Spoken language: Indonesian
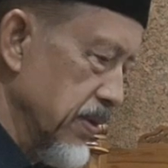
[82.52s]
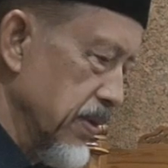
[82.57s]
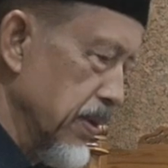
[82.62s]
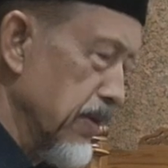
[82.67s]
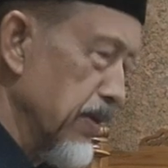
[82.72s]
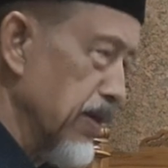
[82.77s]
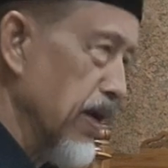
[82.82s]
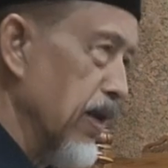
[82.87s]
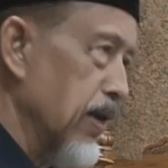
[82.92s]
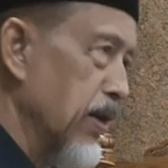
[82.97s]

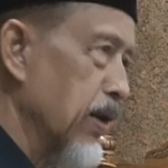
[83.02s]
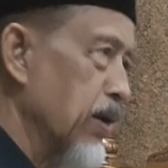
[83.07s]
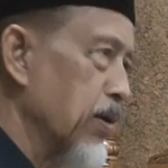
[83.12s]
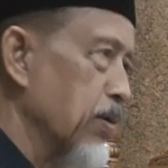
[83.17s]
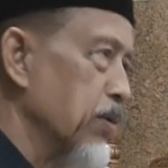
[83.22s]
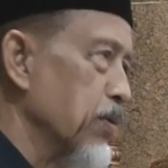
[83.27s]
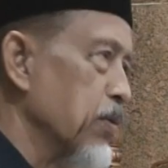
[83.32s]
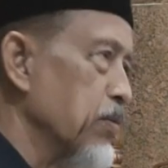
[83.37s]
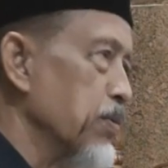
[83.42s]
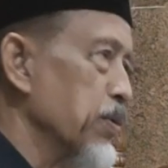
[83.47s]
Dan
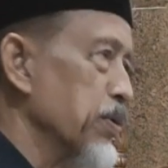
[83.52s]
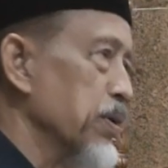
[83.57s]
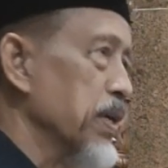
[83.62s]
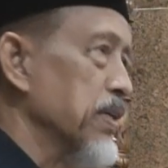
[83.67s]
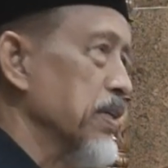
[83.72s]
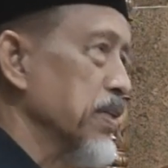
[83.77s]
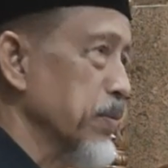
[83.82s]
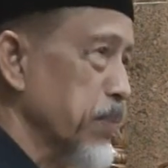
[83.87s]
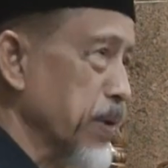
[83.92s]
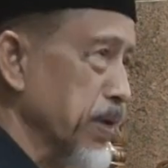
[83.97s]
kalau umur
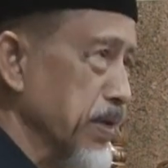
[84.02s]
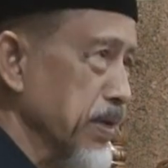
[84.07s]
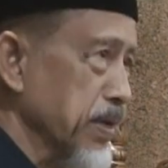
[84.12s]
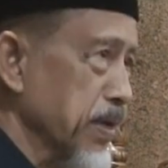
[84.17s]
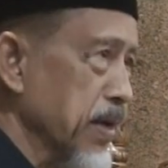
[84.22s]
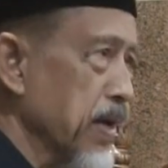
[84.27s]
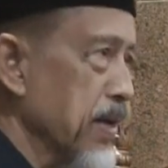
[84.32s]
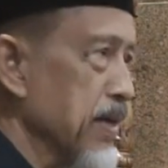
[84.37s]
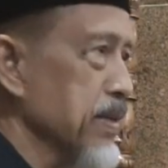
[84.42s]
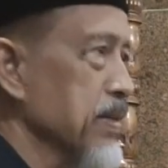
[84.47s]
kita
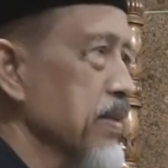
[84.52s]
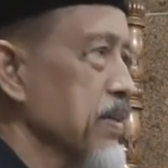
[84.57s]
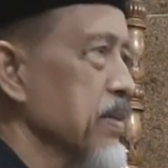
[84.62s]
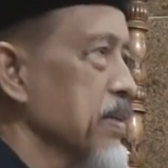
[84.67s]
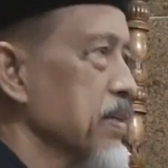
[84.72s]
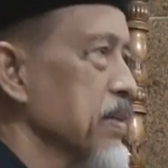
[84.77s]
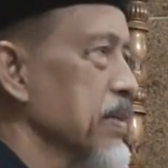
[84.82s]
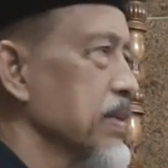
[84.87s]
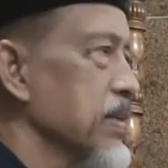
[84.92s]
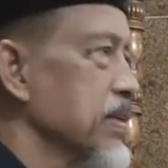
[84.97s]
panjang,